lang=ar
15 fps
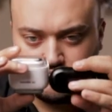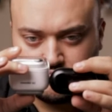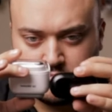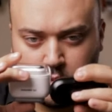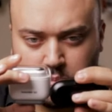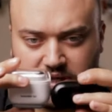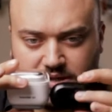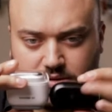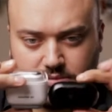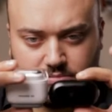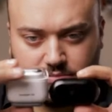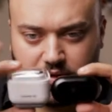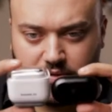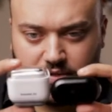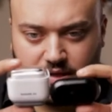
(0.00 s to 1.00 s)
ممكن
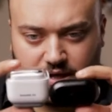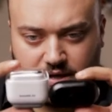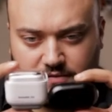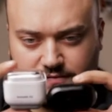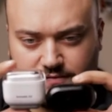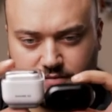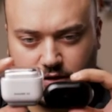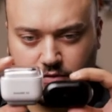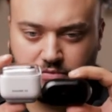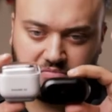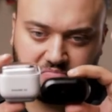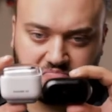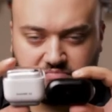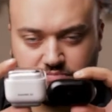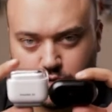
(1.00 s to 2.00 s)
الضعف
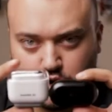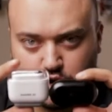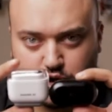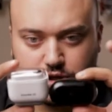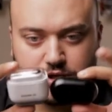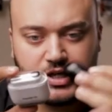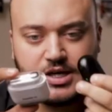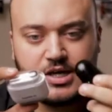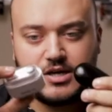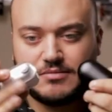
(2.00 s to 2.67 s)
او نص